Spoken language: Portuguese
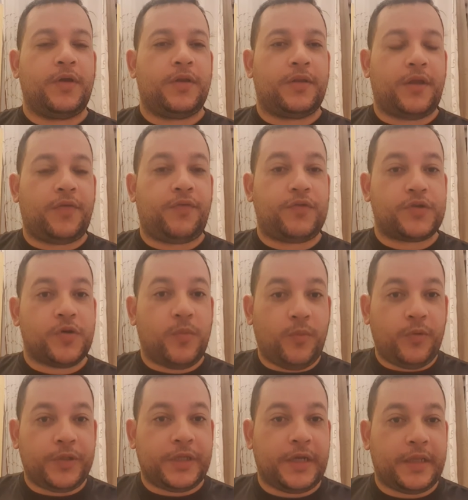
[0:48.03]
né, forçou
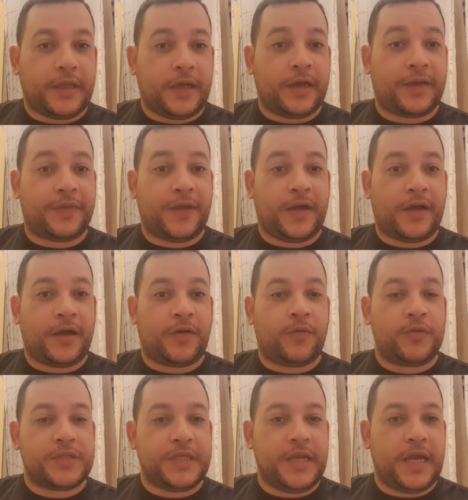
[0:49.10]
muito aí na, na
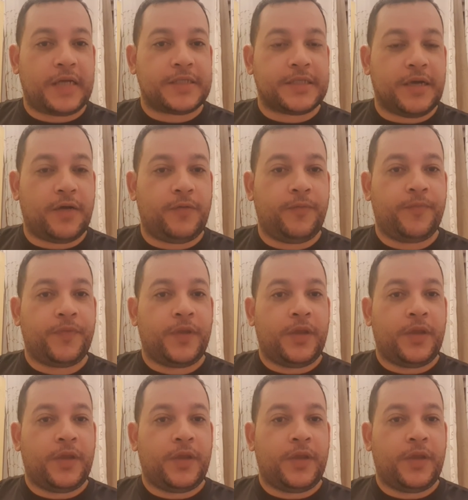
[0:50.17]
conciliação